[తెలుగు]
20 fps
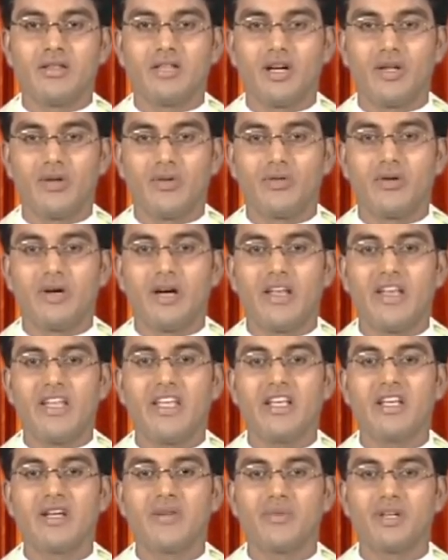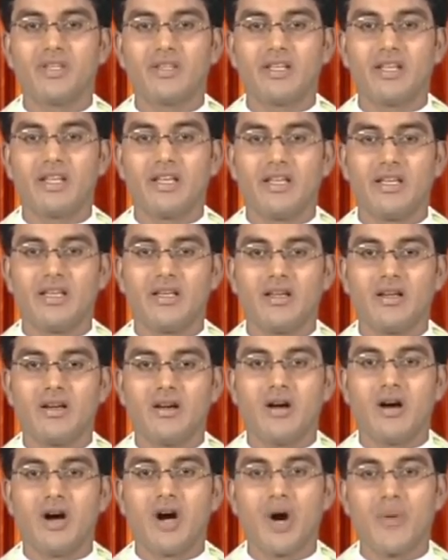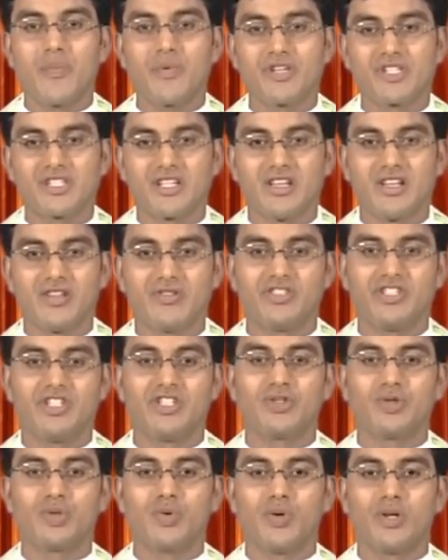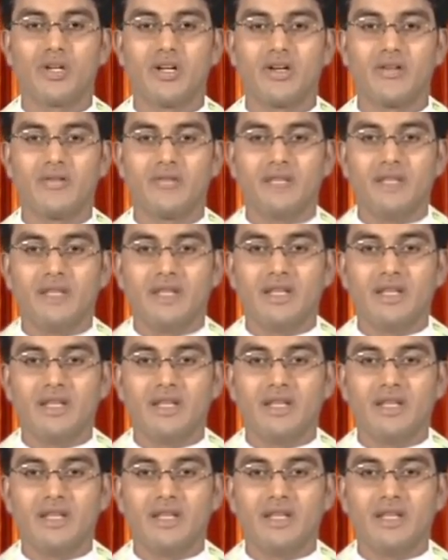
తాను అనేక మందికి ఆపరేషన్లు చేస్తూ ఉన్నాడు